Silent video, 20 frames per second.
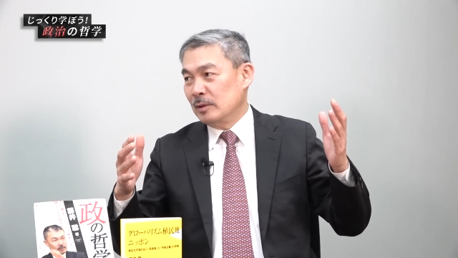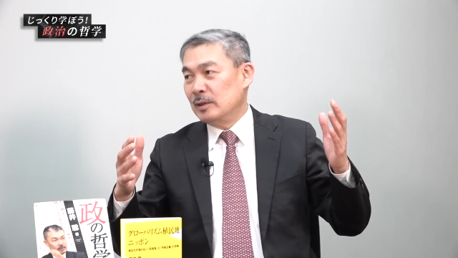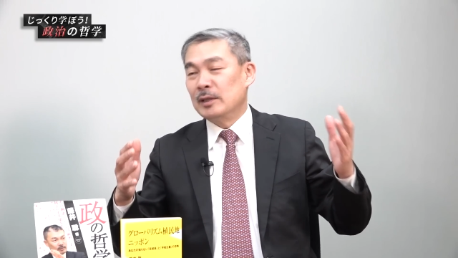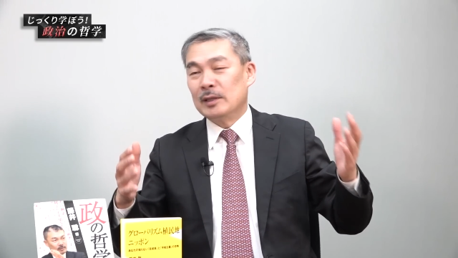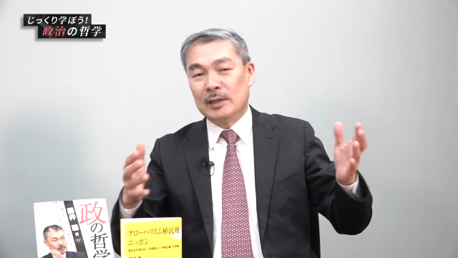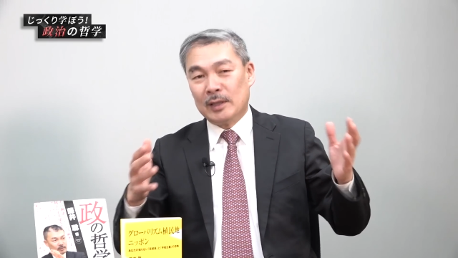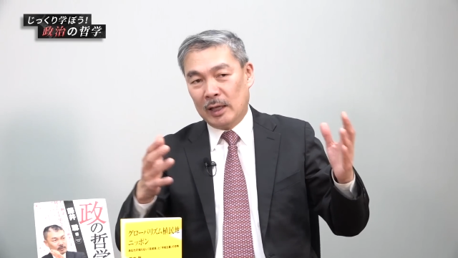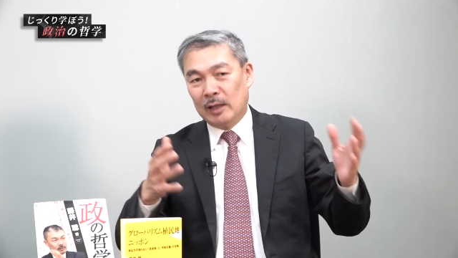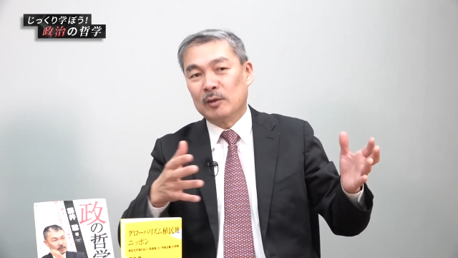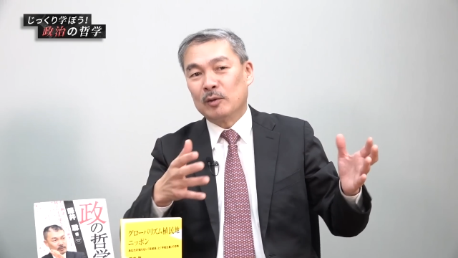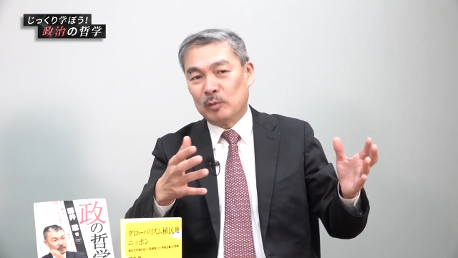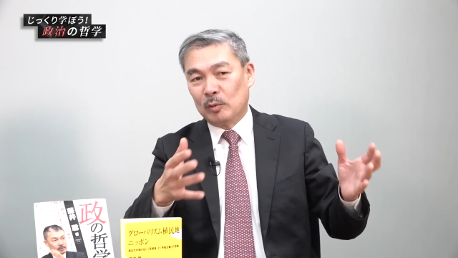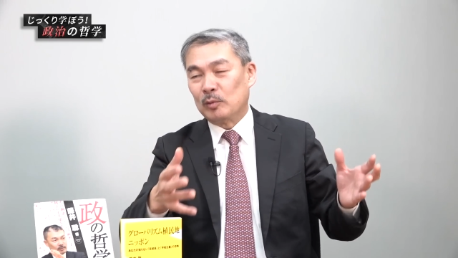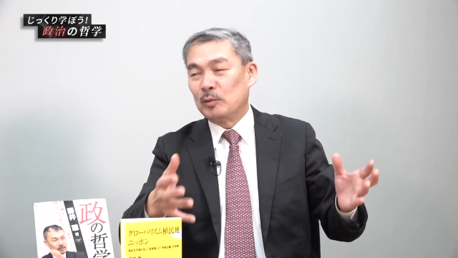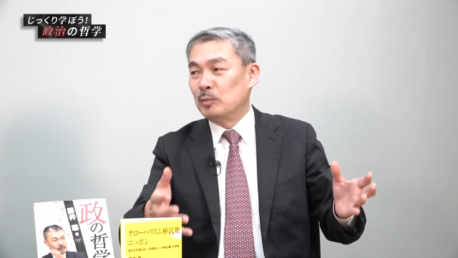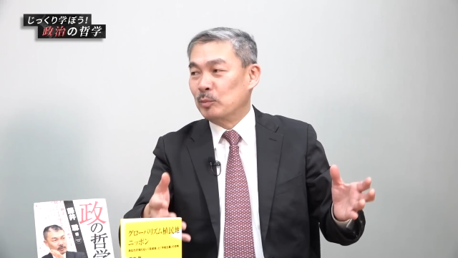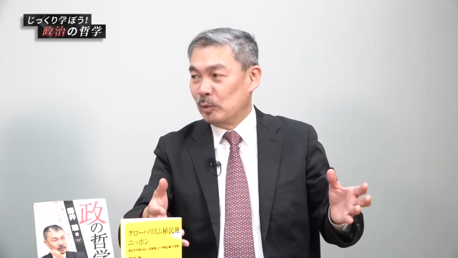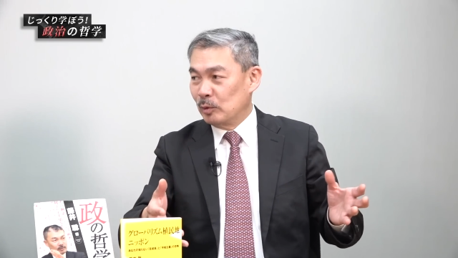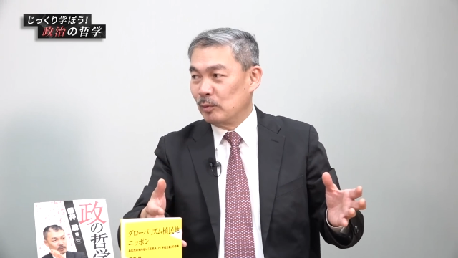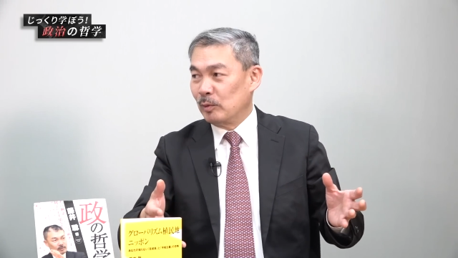人間
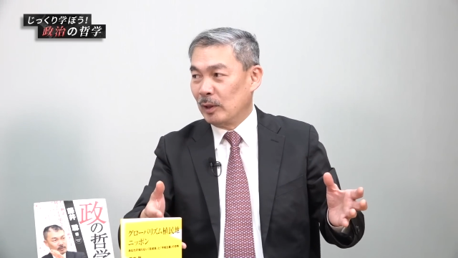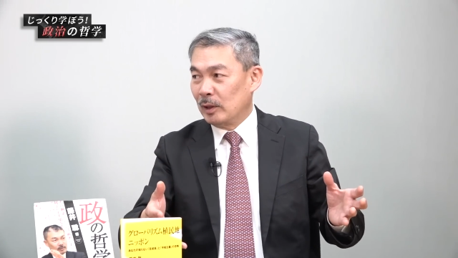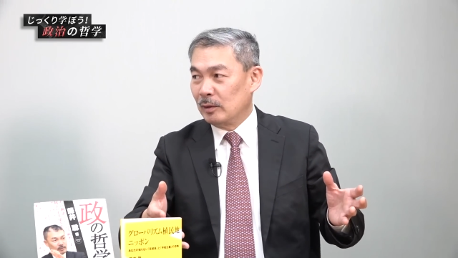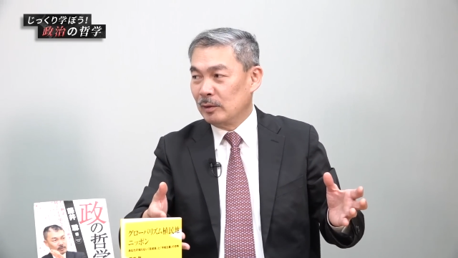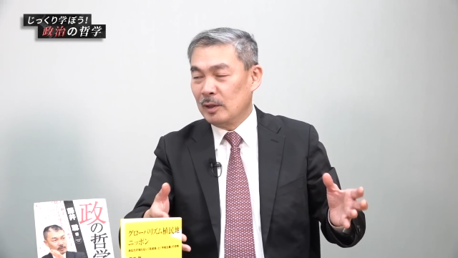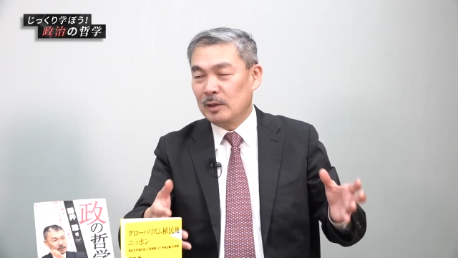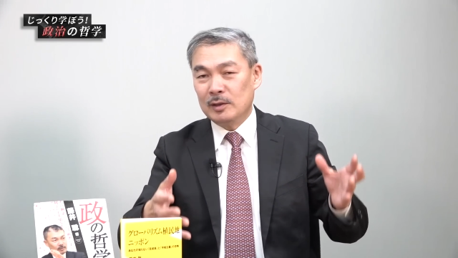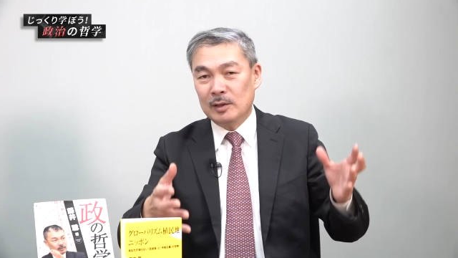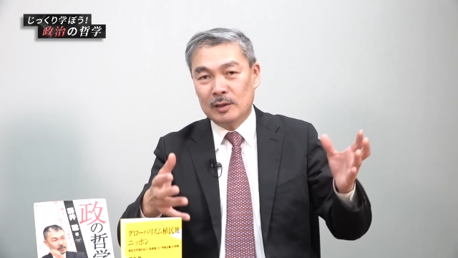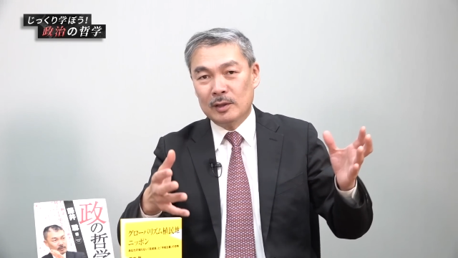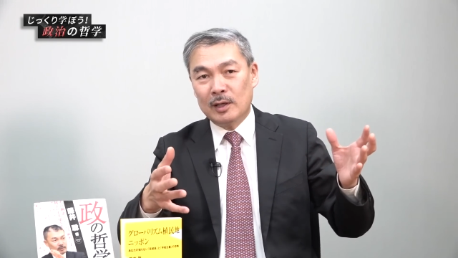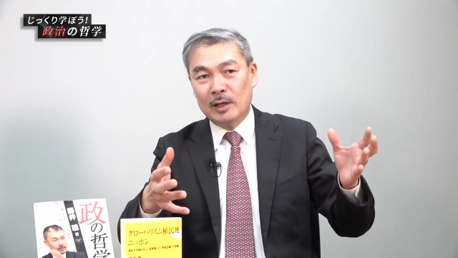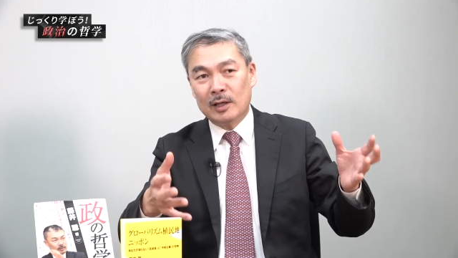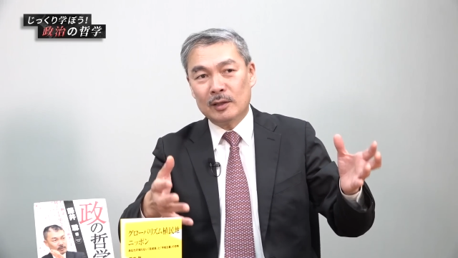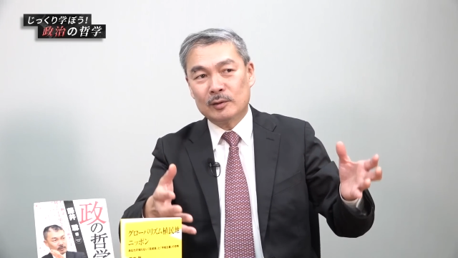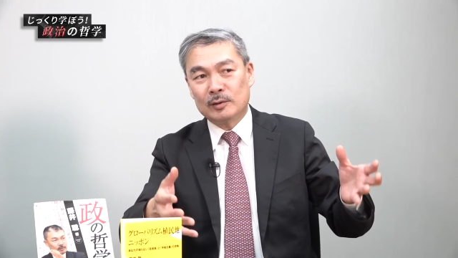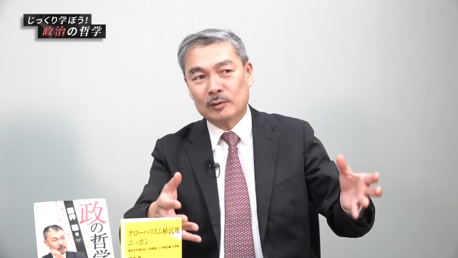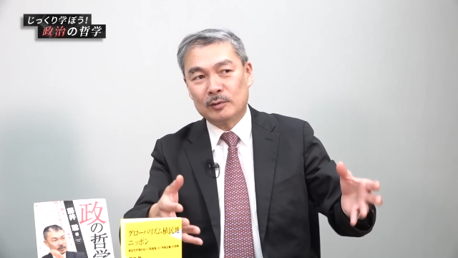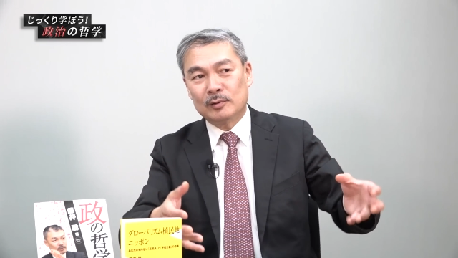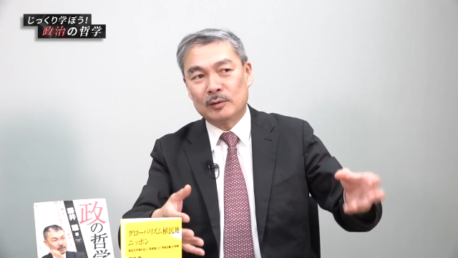というものは。はい、で、人間
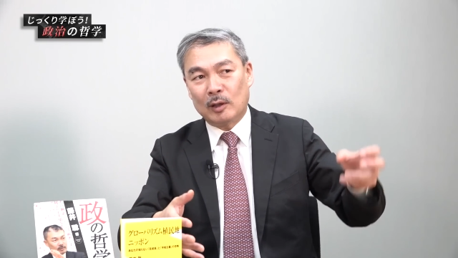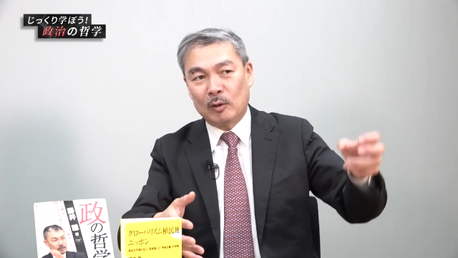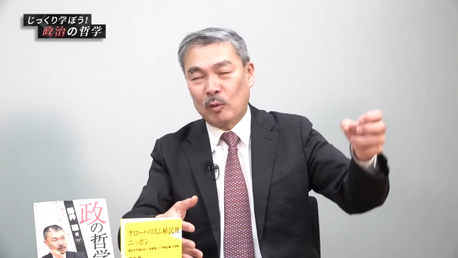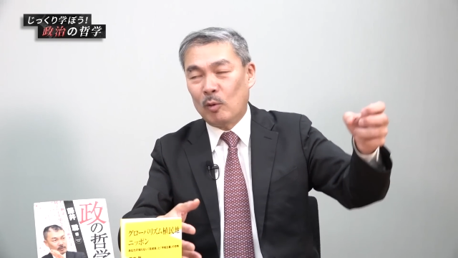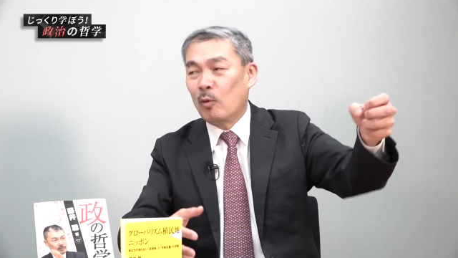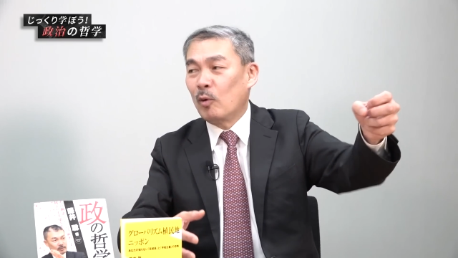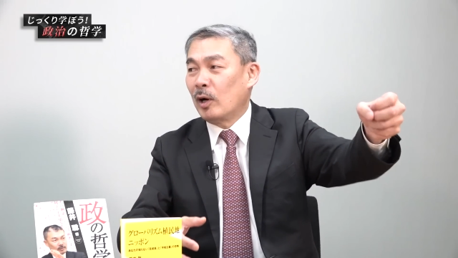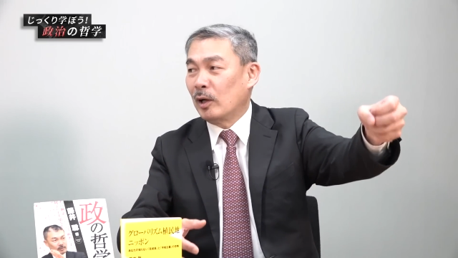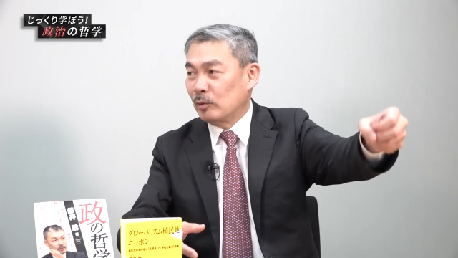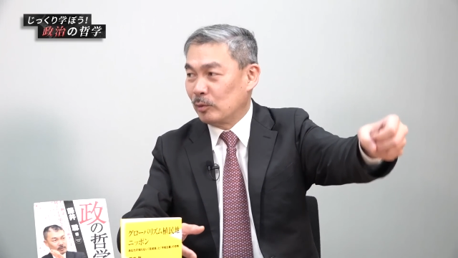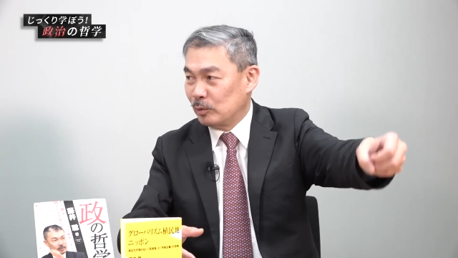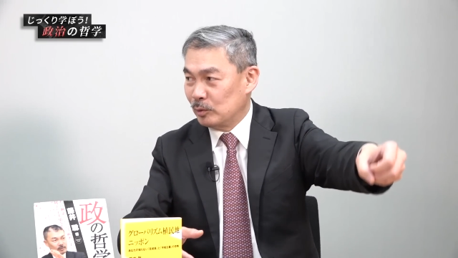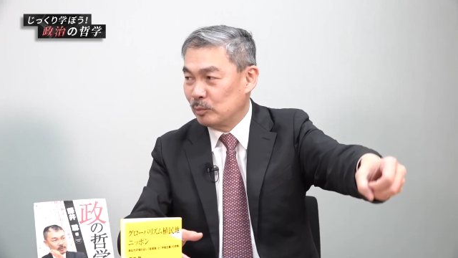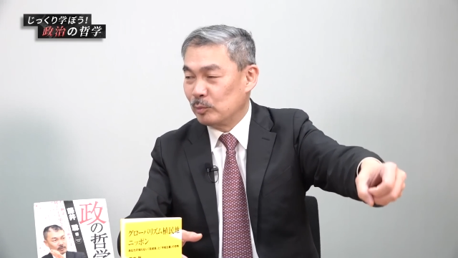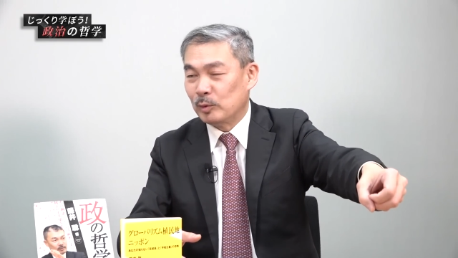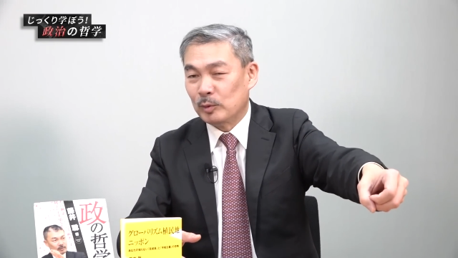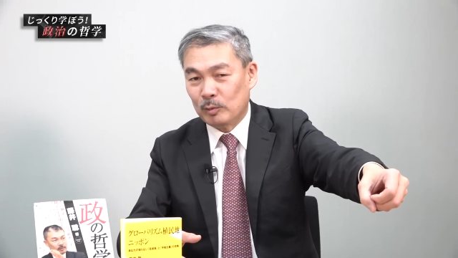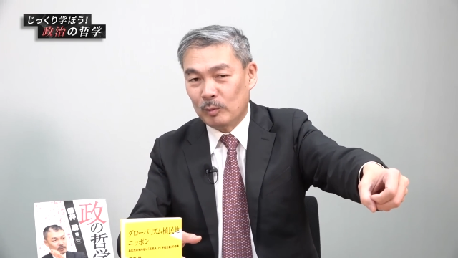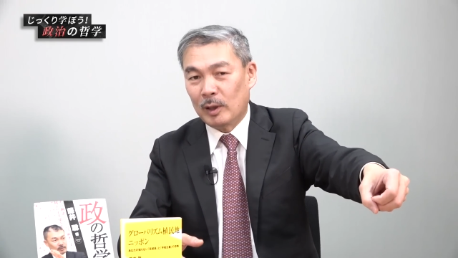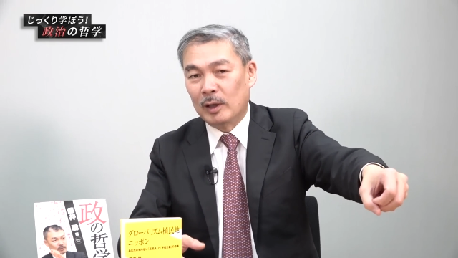が作った国家という
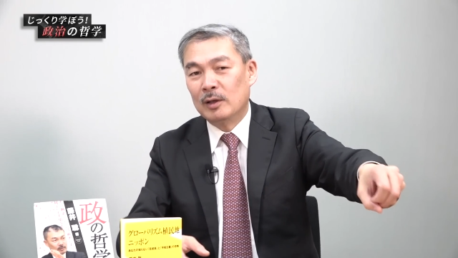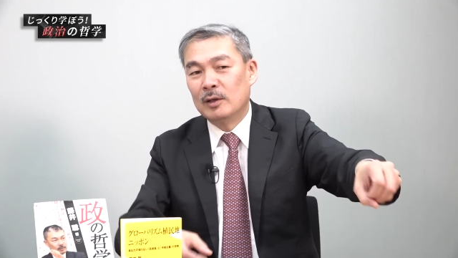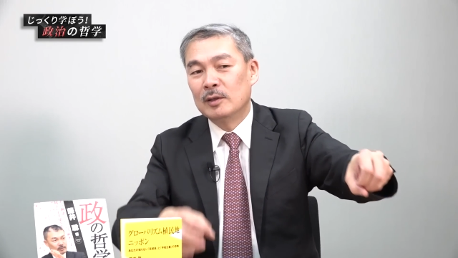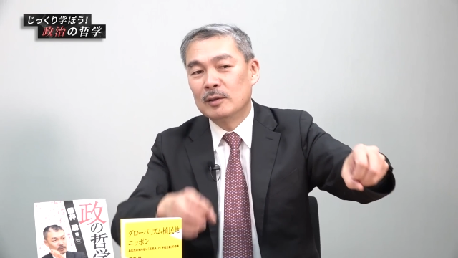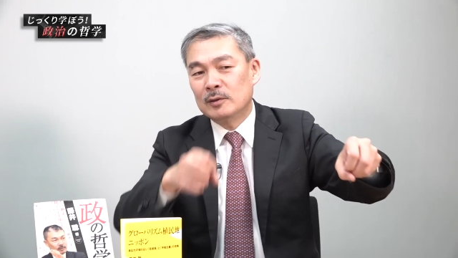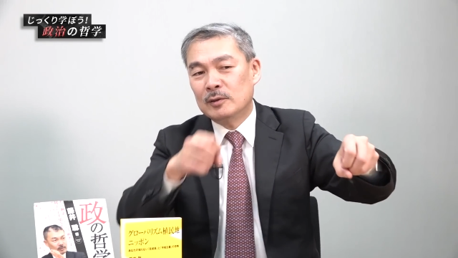ものは、